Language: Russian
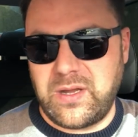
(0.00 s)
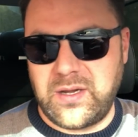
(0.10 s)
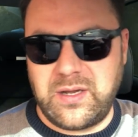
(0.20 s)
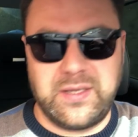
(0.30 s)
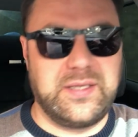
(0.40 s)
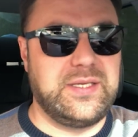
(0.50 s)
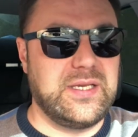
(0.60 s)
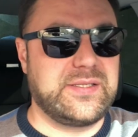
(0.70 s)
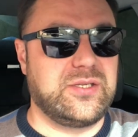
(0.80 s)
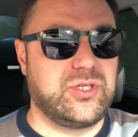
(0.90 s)
А
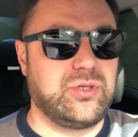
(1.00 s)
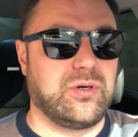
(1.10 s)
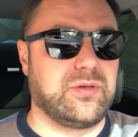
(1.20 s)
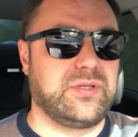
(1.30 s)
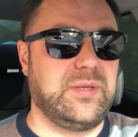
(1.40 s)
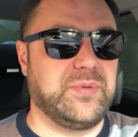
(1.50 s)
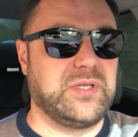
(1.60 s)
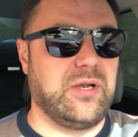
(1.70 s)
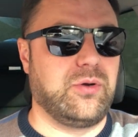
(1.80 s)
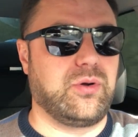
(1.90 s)
есть еще
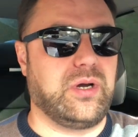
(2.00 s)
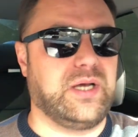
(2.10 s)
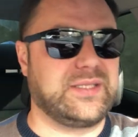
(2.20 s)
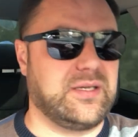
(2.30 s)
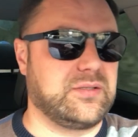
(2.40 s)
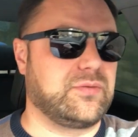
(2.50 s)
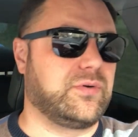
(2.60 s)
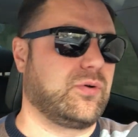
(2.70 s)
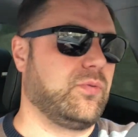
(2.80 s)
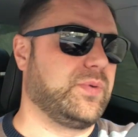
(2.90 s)
неподалеку от
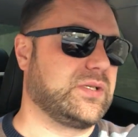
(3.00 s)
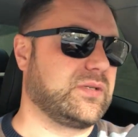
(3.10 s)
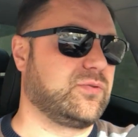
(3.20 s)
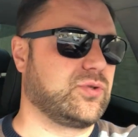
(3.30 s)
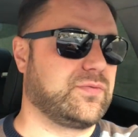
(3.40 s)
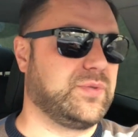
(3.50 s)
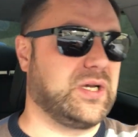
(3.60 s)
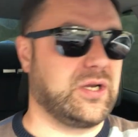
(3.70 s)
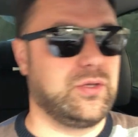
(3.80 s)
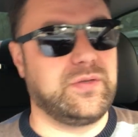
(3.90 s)
этого комплекса, тоже в
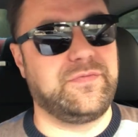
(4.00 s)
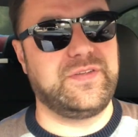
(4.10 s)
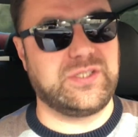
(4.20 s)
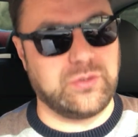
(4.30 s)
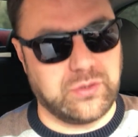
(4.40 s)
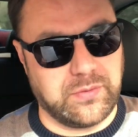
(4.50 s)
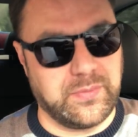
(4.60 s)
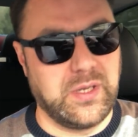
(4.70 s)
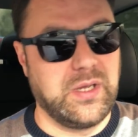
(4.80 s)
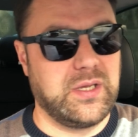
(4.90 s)
микрорайоне в
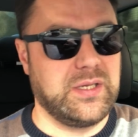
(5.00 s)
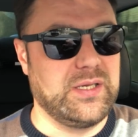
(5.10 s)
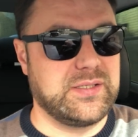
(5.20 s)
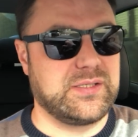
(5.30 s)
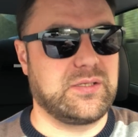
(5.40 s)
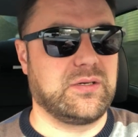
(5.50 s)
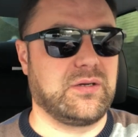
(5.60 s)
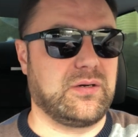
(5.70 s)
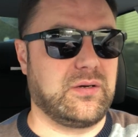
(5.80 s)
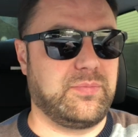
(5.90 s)
Веселом, есть
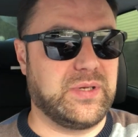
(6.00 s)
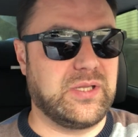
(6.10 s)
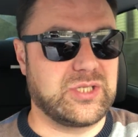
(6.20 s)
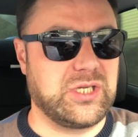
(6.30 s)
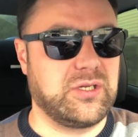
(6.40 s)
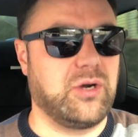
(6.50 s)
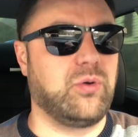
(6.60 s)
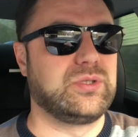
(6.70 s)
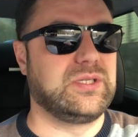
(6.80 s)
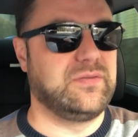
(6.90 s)
э, предложение
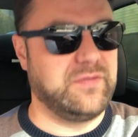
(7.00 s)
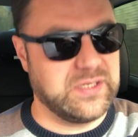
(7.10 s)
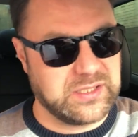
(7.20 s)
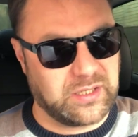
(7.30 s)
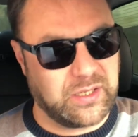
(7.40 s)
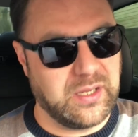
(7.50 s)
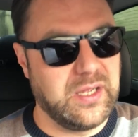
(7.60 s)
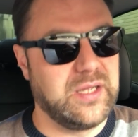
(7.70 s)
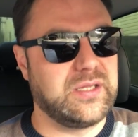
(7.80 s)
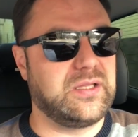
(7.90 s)
от инвестора
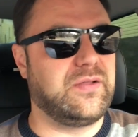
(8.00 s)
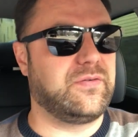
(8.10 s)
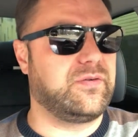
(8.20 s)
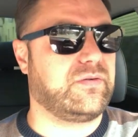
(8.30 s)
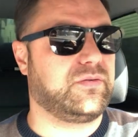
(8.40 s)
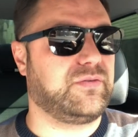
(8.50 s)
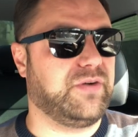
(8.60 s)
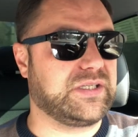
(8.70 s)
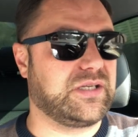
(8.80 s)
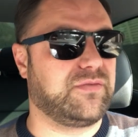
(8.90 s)

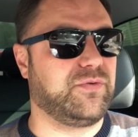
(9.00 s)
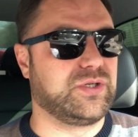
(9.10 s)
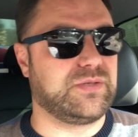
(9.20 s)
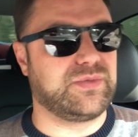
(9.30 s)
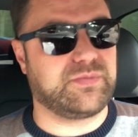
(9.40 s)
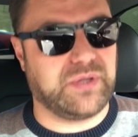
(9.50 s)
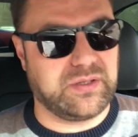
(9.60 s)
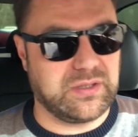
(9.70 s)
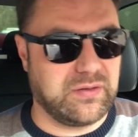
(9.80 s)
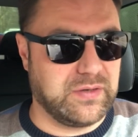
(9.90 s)

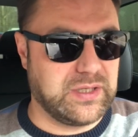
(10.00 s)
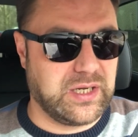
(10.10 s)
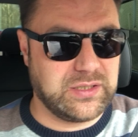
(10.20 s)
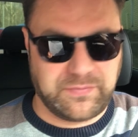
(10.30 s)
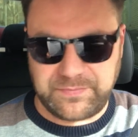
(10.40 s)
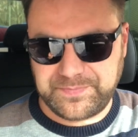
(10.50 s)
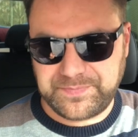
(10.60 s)
28,5 квадратов